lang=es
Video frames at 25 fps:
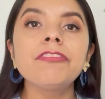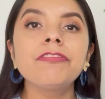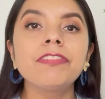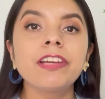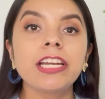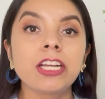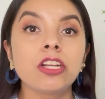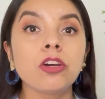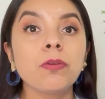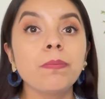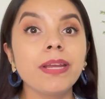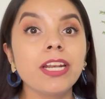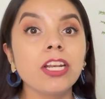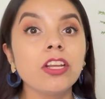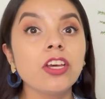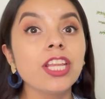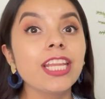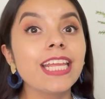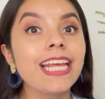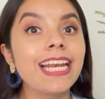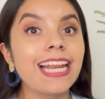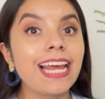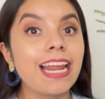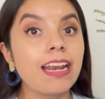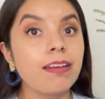del fenómeno
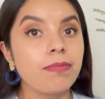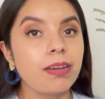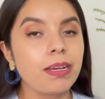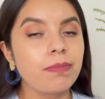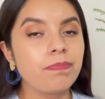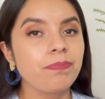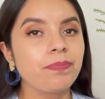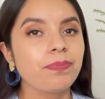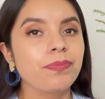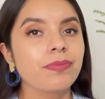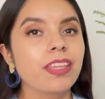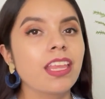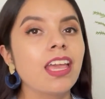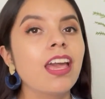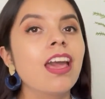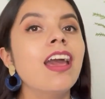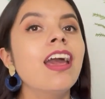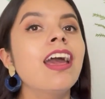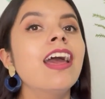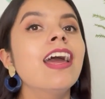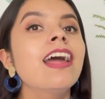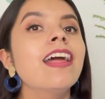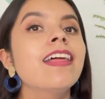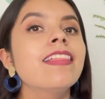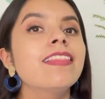del alba.
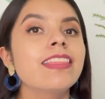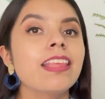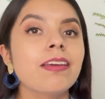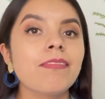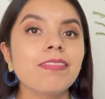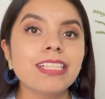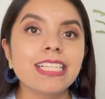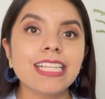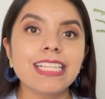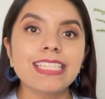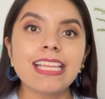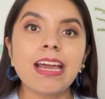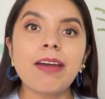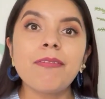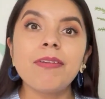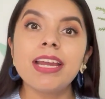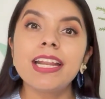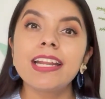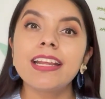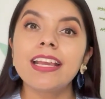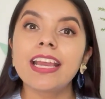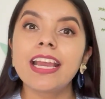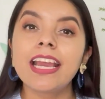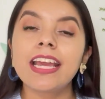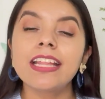Debes de
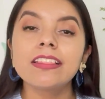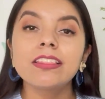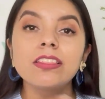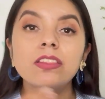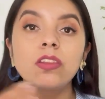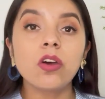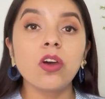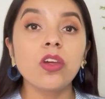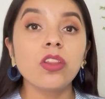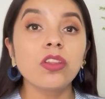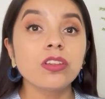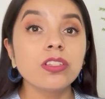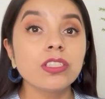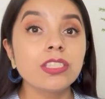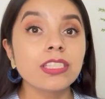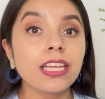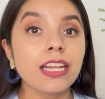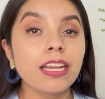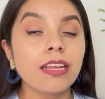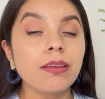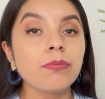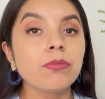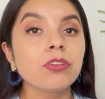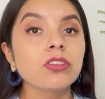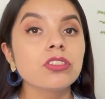saber que todos
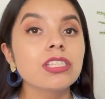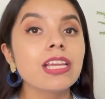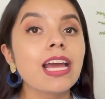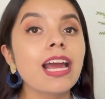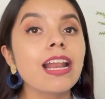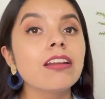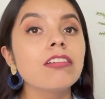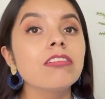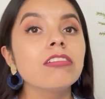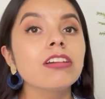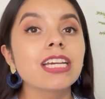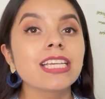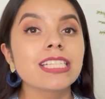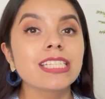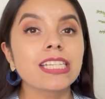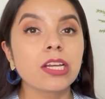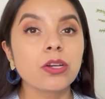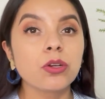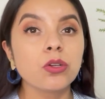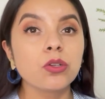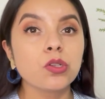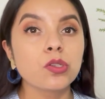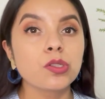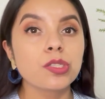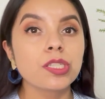tenemos algo que se
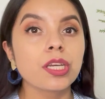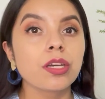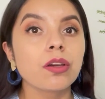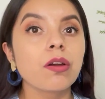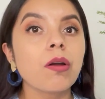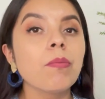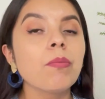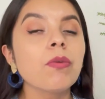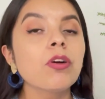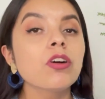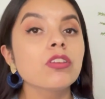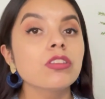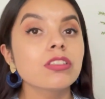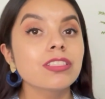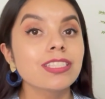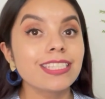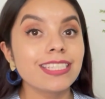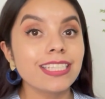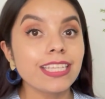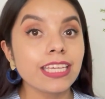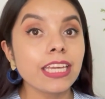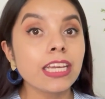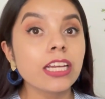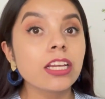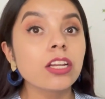conoce como
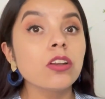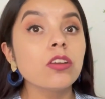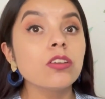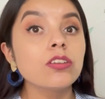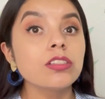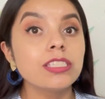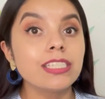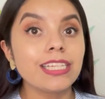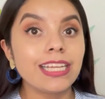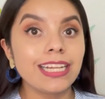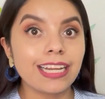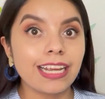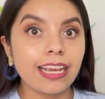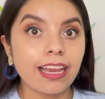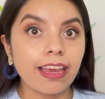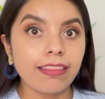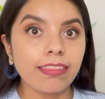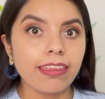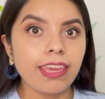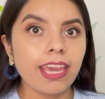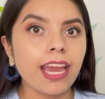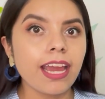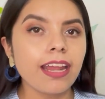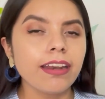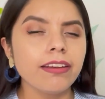ciclo
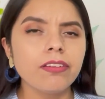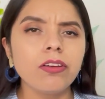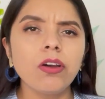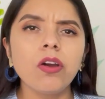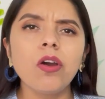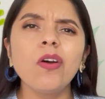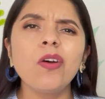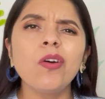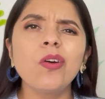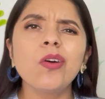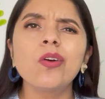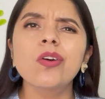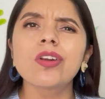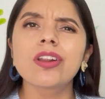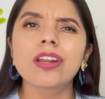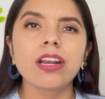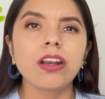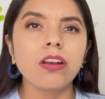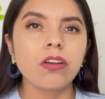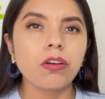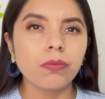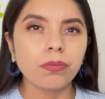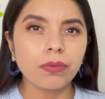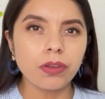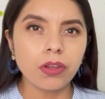circadiano o
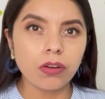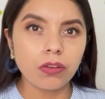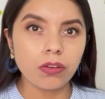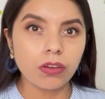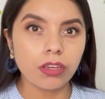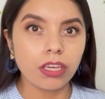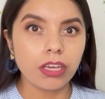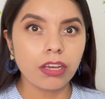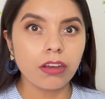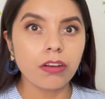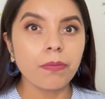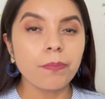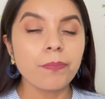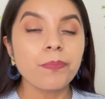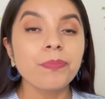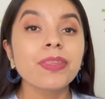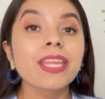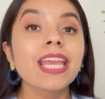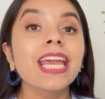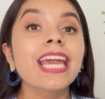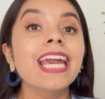reloj biológico.